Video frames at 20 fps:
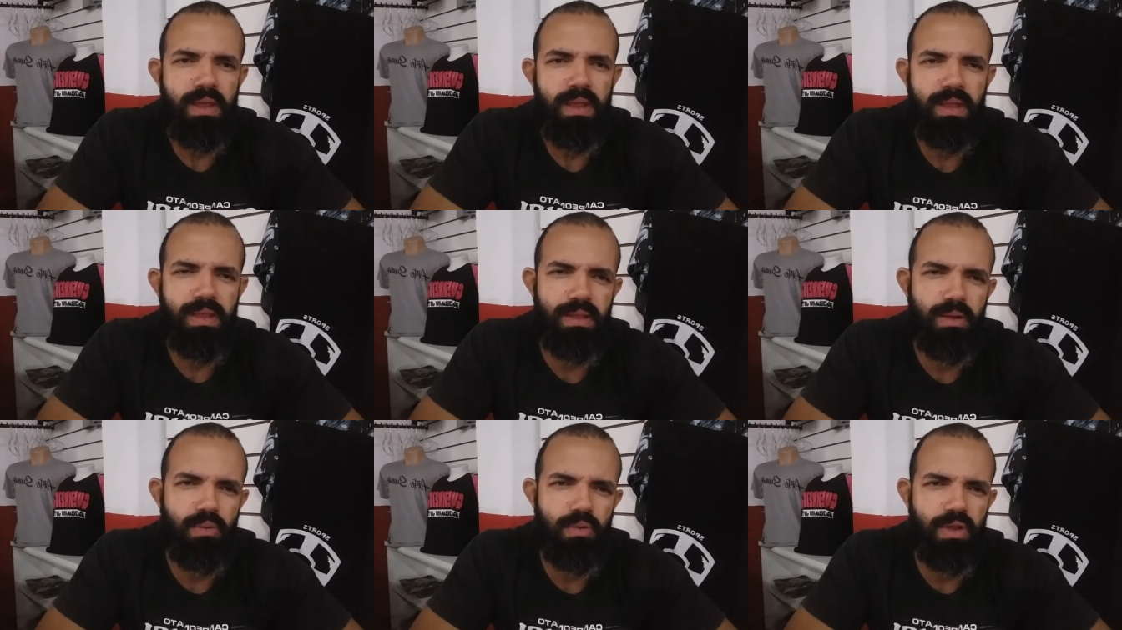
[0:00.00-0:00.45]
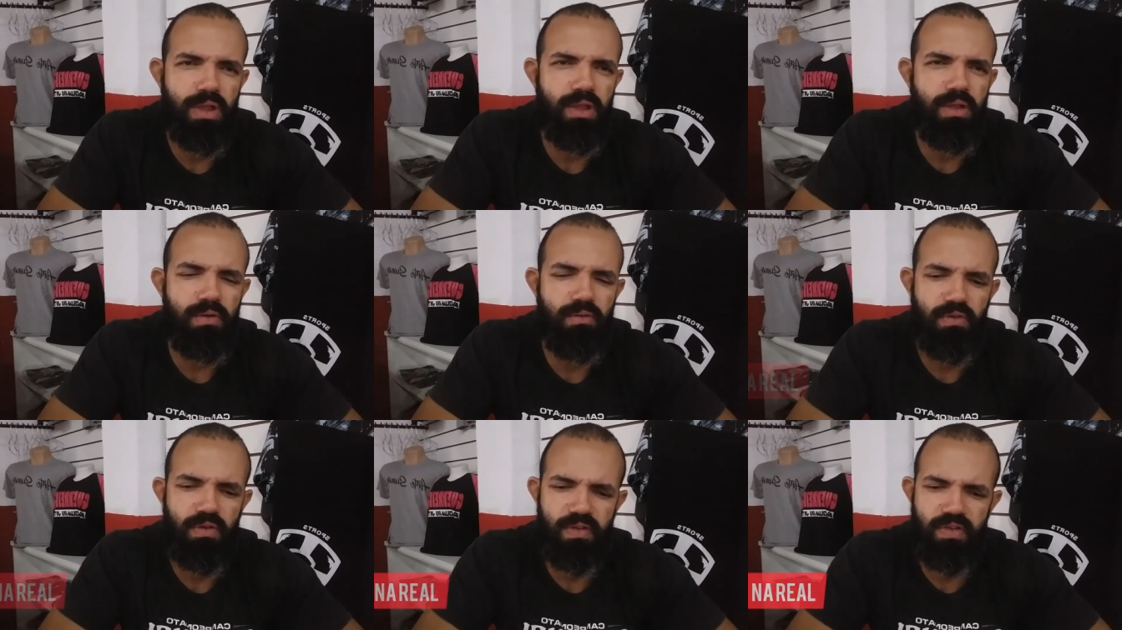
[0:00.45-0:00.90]
Então, o que,
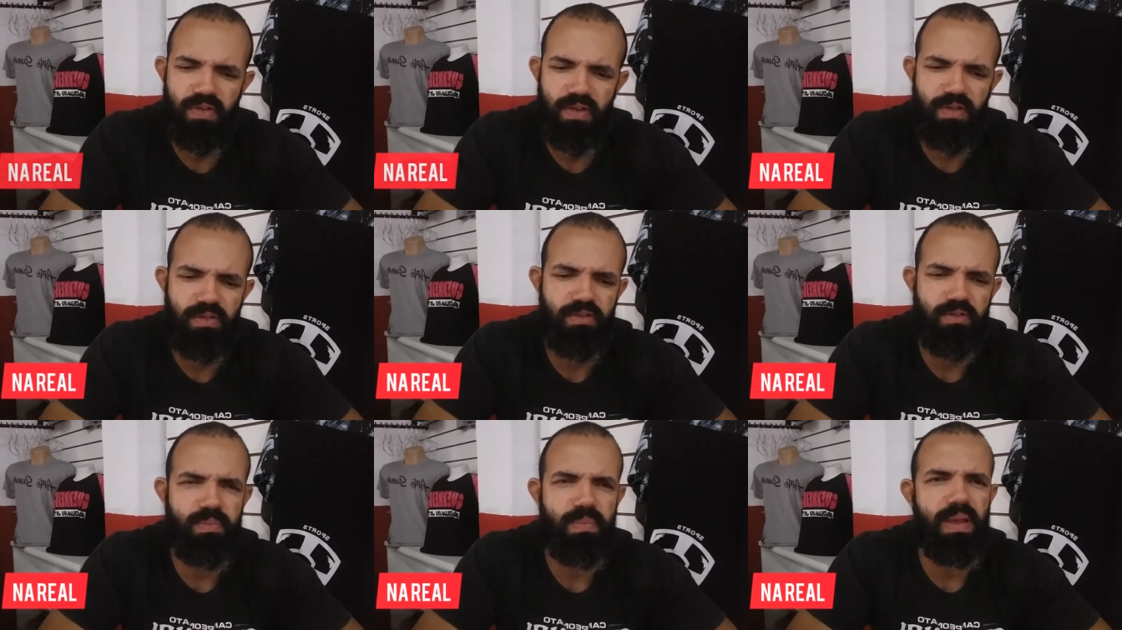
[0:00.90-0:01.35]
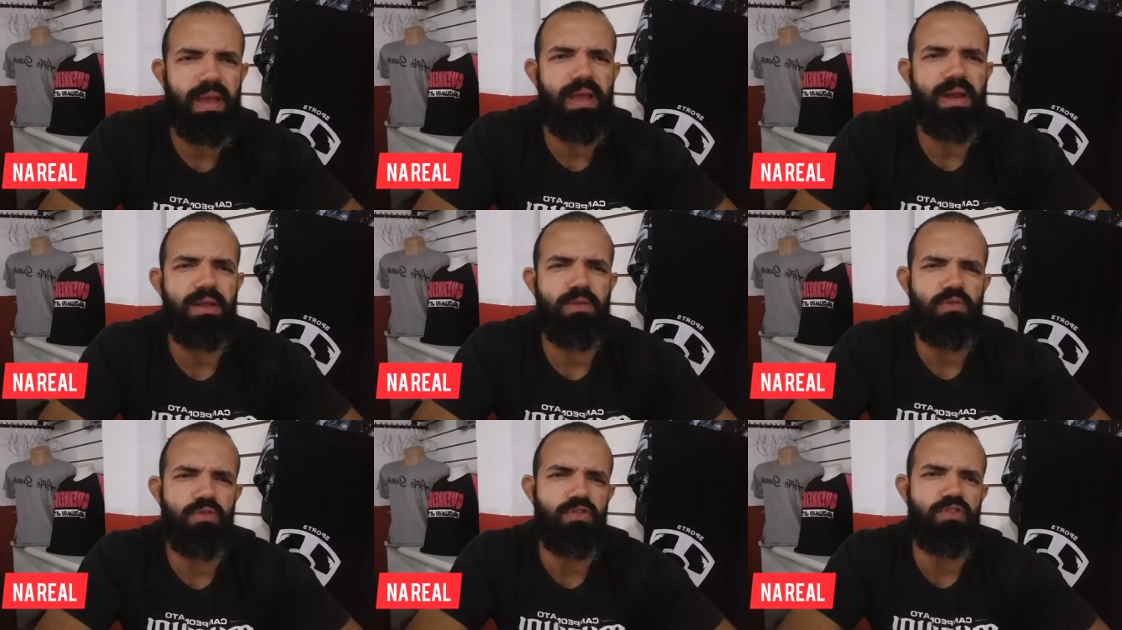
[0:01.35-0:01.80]
que você
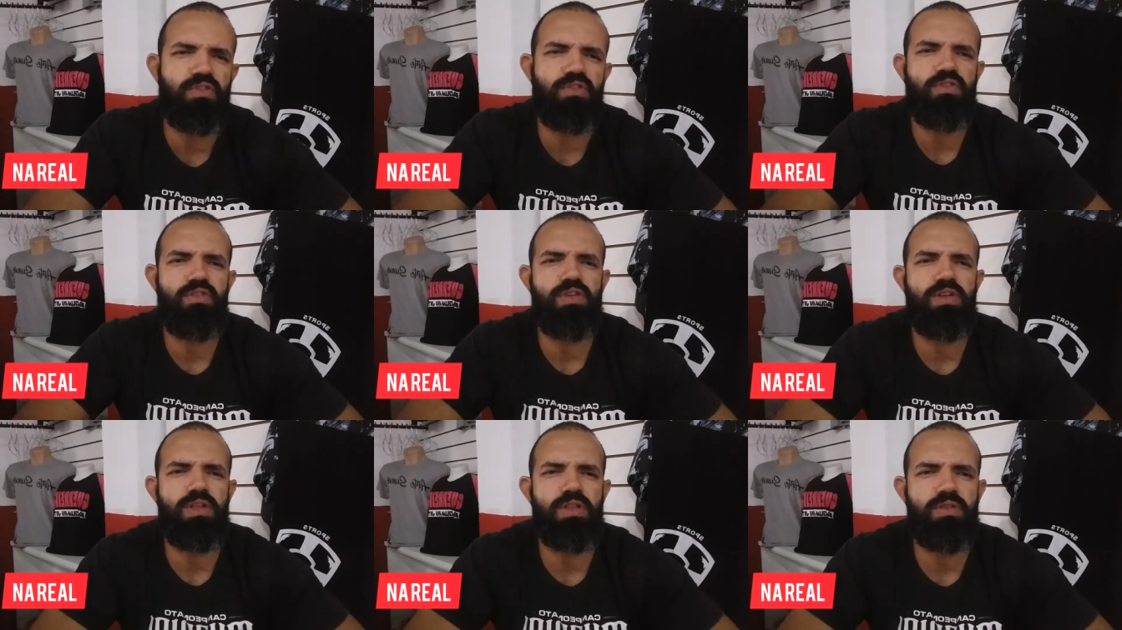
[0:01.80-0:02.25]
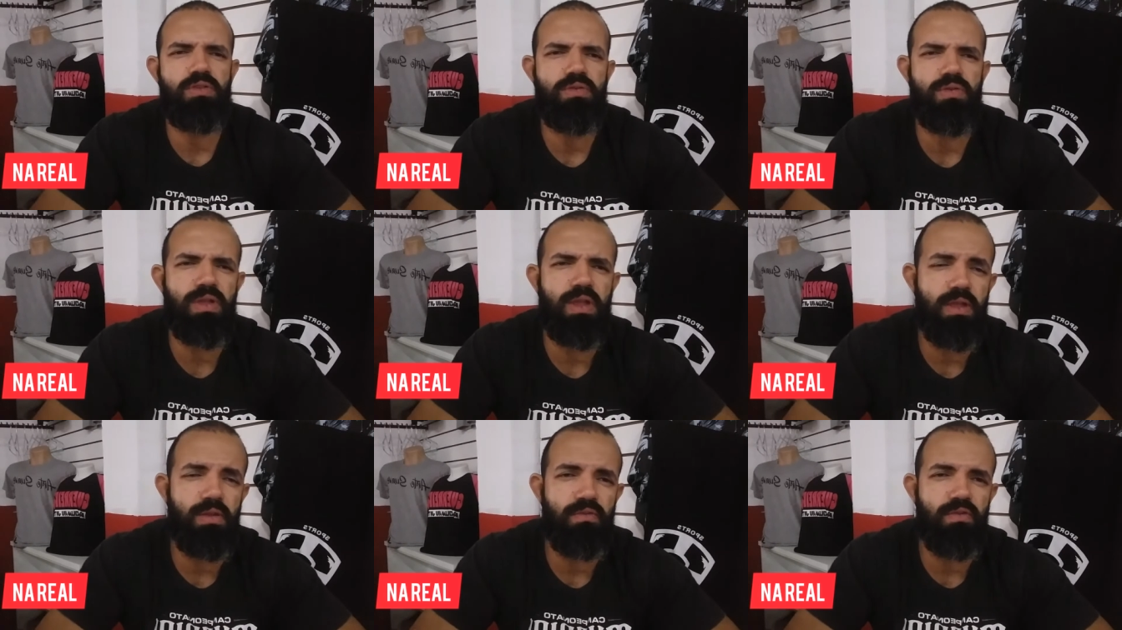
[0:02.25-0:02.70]
espera do jiu-jitsu? O
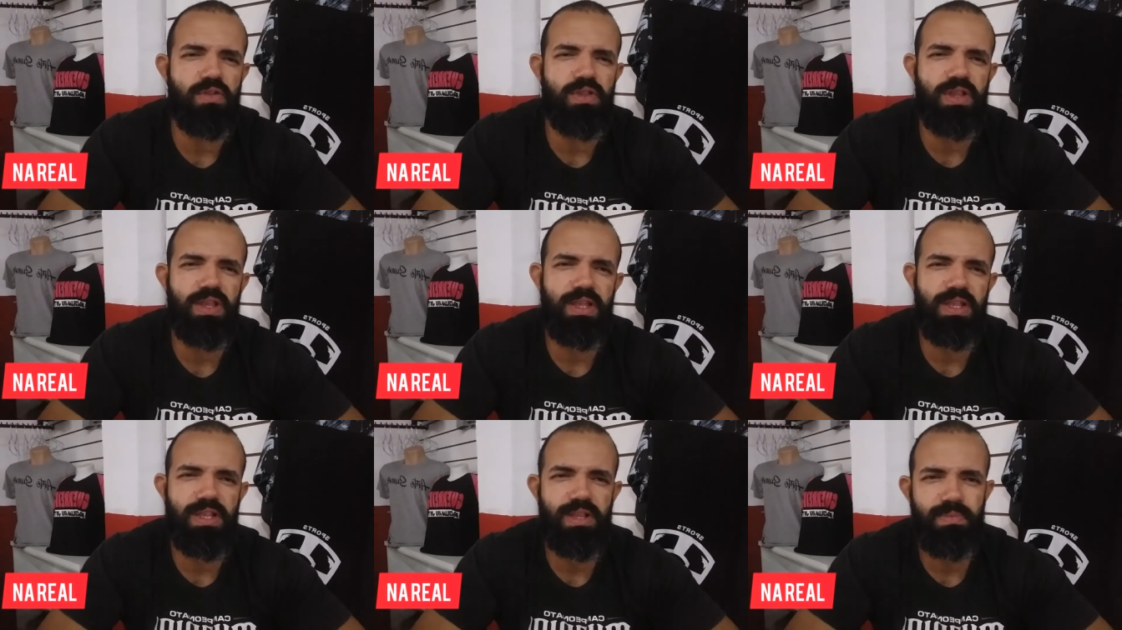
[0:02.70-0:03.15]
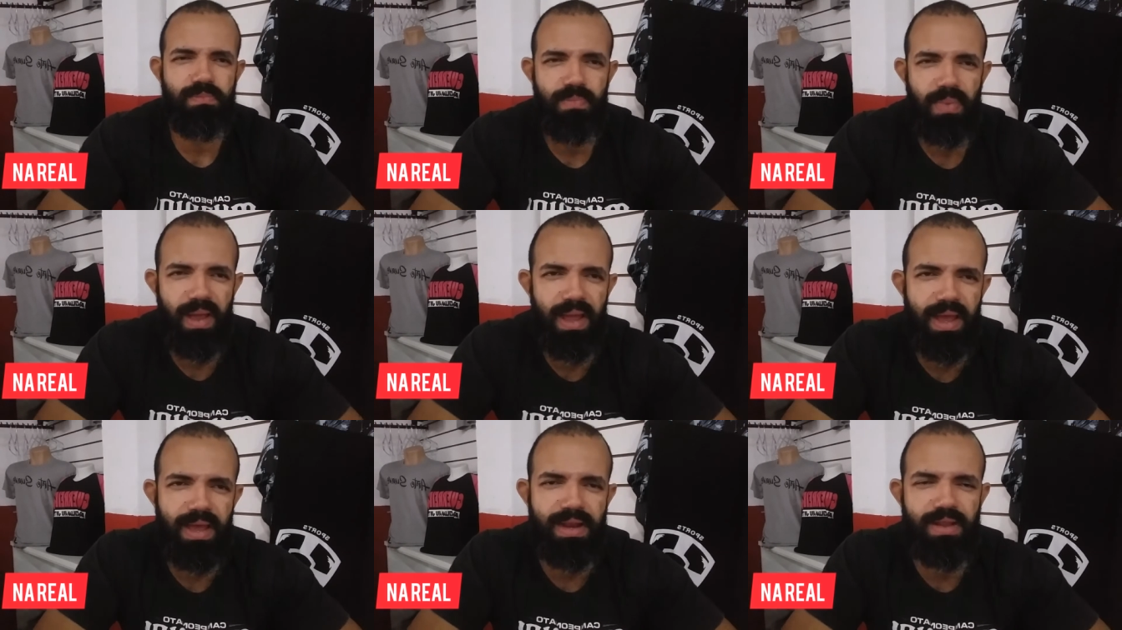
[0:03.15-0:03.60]
que, que você
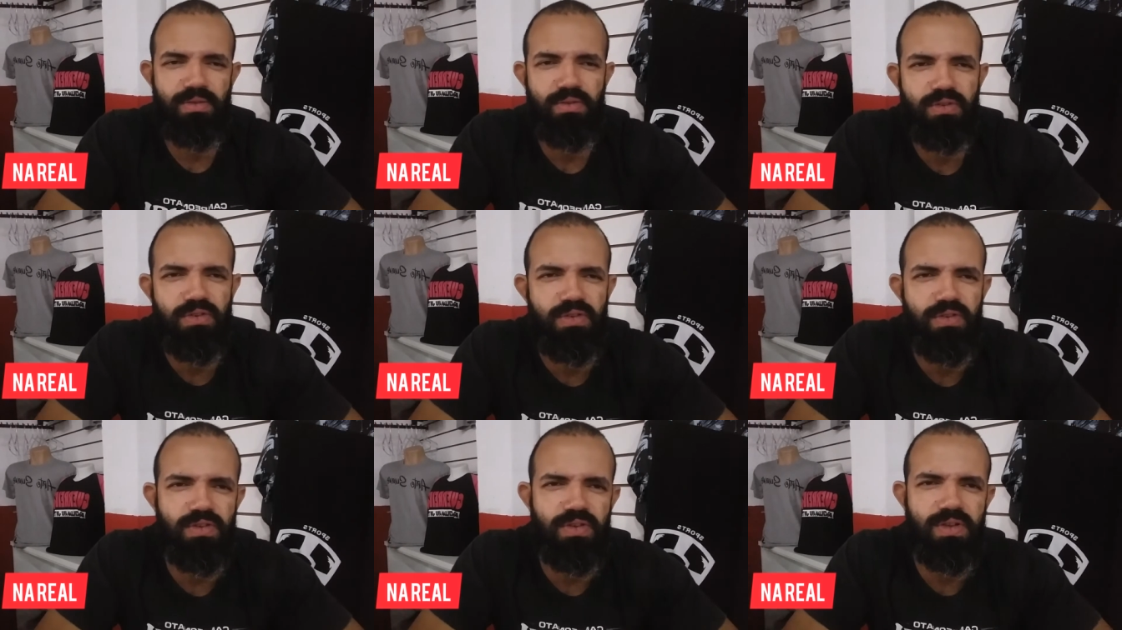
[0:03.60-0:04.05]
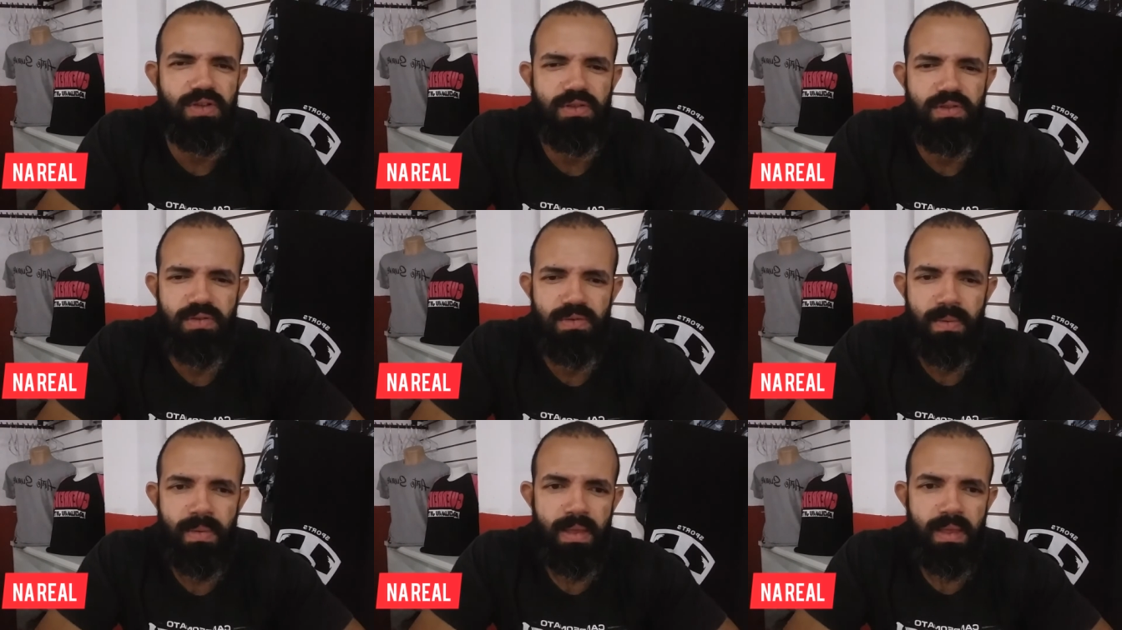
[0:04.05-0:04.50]
espera do
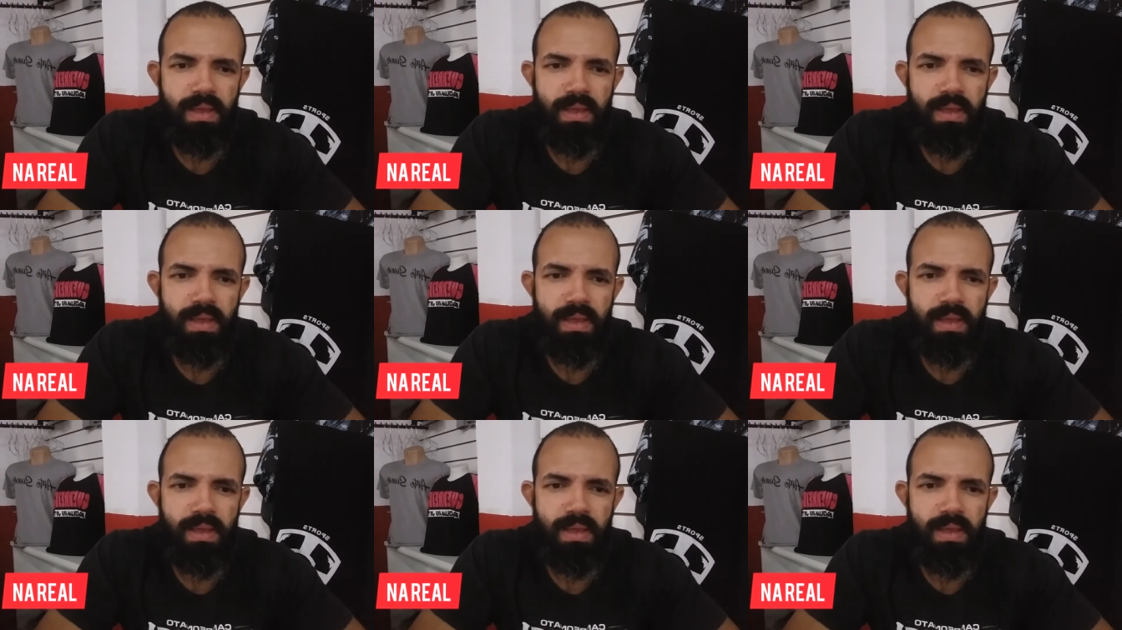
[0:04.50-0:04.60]
jiu-jitsu?